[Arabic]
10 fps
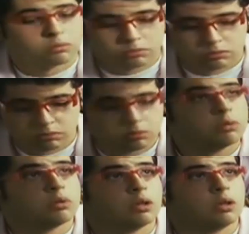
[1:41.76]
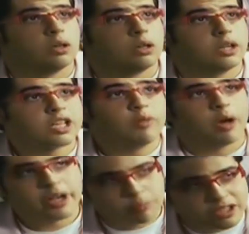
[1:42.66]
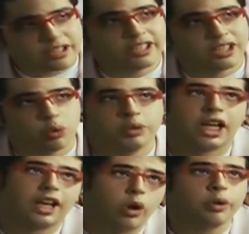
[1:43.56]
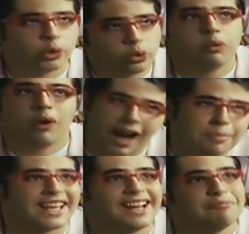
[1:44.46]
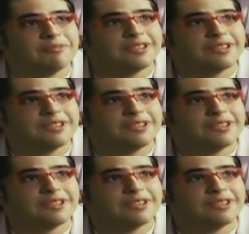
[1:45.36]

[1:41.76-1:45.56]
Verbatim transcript: اسمك ايه اسمي امير المصري وبيدلعوني بيقولوا لي وائل عبد السلام